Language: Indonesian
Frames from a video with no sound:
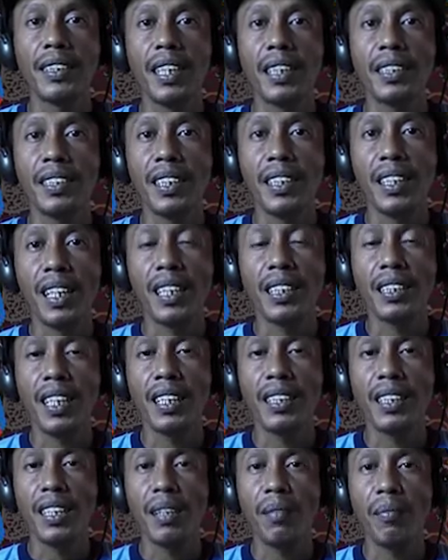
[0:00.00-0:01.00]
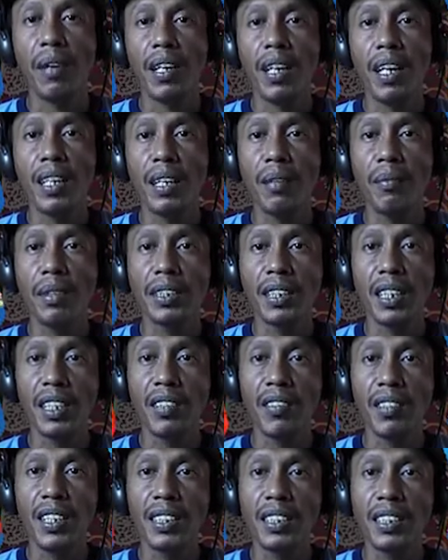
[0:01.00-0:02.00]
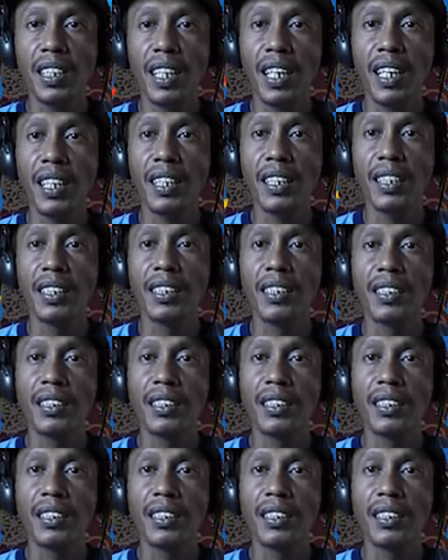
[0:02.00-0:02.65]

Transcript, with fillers: Dan setelah saya terjemahkan ke bahasa Indonesia,